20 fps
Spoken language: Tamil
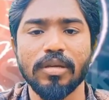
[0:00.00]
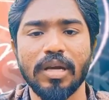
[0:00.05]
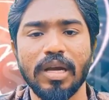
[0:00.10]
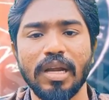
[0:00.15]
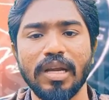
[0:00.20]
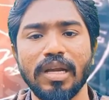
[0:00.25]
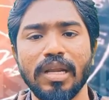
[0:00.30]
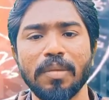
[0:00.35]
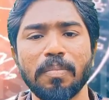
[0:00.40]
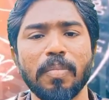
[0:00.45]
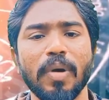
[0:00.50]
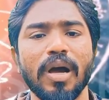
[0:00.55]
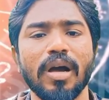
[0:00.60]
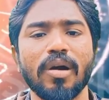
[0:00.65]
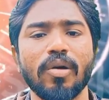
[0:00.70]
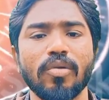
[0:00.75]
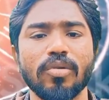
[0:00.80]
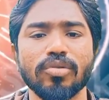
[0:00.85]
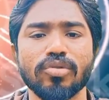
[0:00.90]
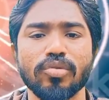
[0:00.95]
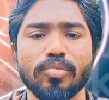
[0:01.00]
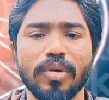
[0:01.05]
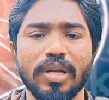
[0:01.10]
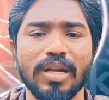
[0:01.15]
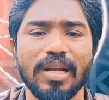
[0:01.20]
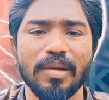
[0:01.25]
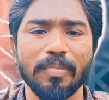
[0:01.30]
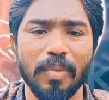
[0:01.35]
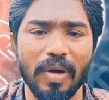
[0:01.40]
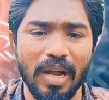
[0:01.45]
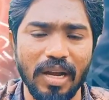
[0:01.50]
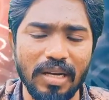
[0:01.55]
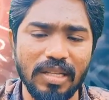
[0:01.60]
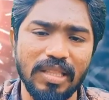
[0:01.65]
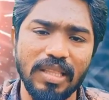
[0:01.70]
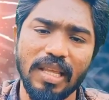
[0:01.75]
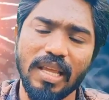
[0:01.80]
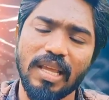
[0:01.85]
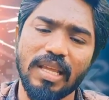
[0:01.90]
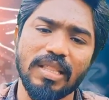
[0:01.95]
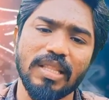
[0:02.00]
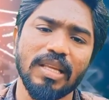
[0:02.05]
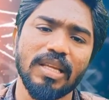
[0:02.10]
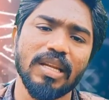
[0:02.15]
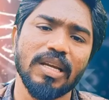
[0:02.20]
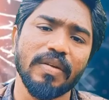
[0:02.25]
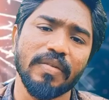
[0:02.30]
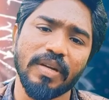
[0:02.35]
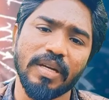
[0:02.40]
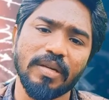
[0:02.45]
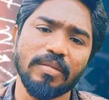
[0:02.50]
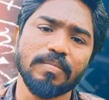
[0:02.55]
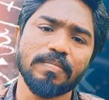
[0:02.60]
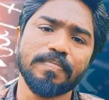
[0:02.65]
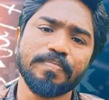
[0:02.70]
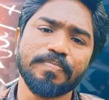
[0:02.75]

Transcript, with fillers: கண்டிப்பாக ஒரு சுபர் பார்த்தே தீர வேண்டும்